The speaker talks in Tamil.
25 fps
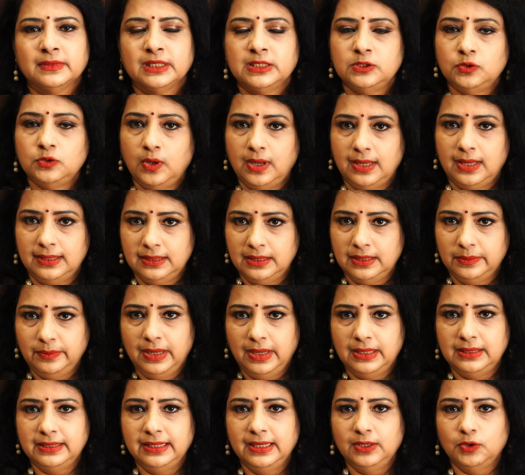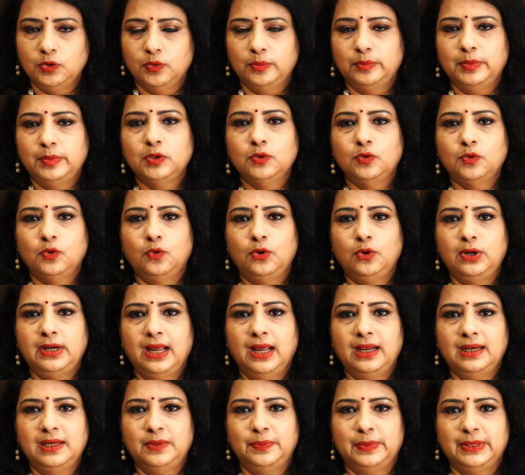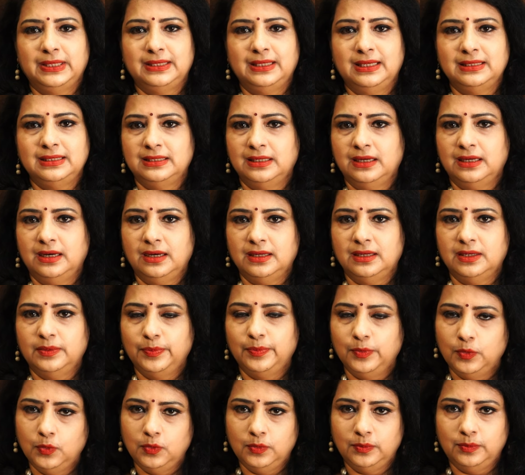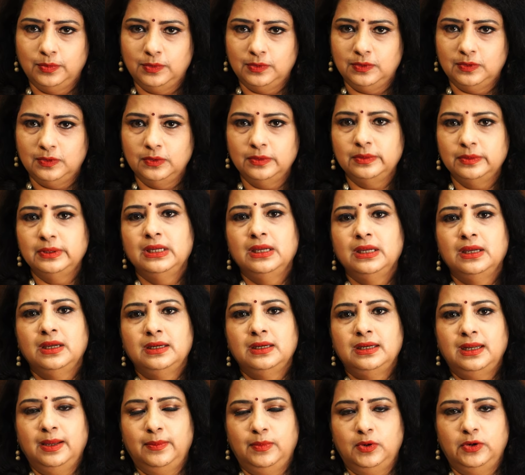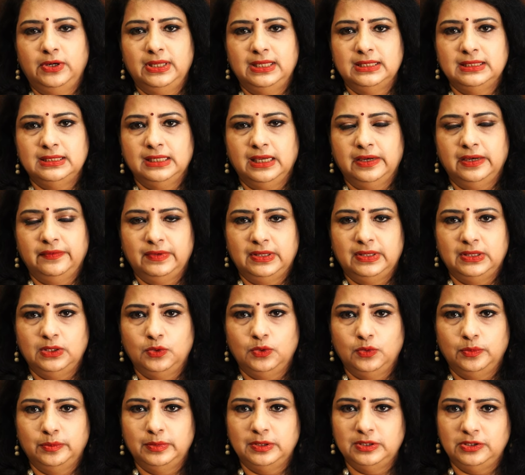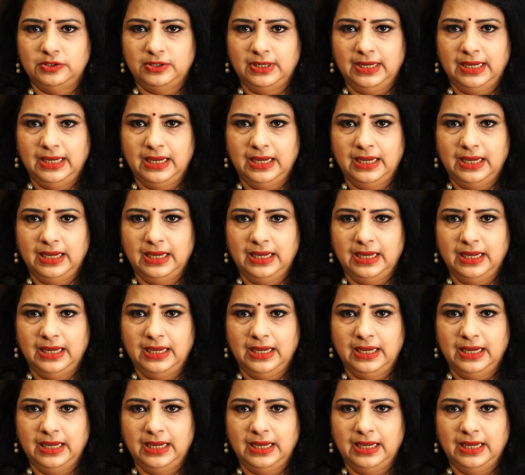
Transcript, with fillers: ஸோ அந்த மாதிரி ரொம்ப கோல்டான பிரதேசங்களுக்கு போகும்பொழுதும் நம்மளுடைய ஸ்கின் வந்து ரொம்ப ட்ரை